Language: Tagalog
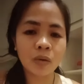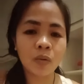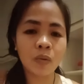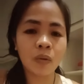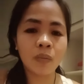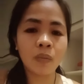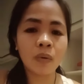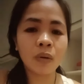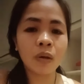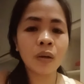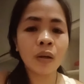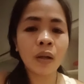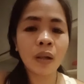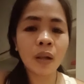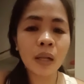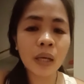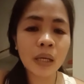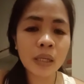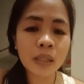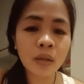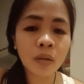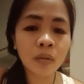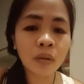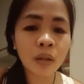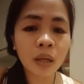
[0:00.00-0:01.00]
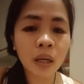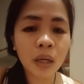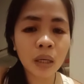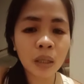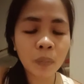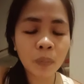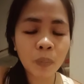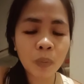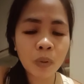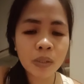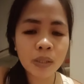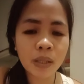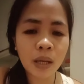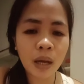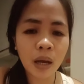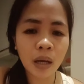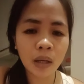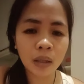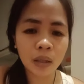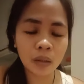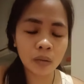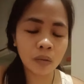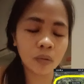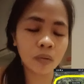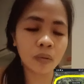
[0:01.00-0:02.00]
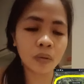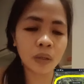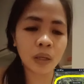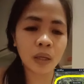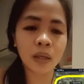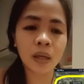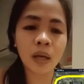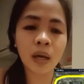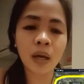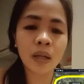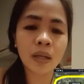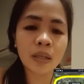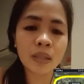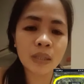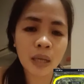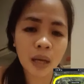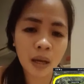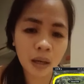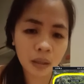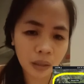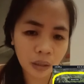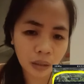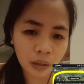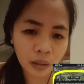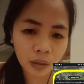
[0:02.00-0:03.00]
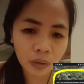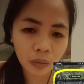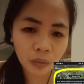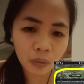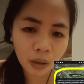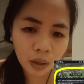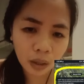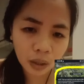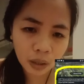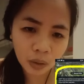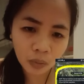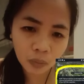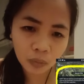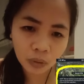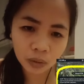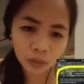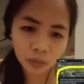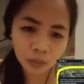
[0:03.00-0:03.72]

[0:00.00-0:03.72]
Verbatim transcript: So lesson learned po sa akin yung nangyari sa akin ngayong araw na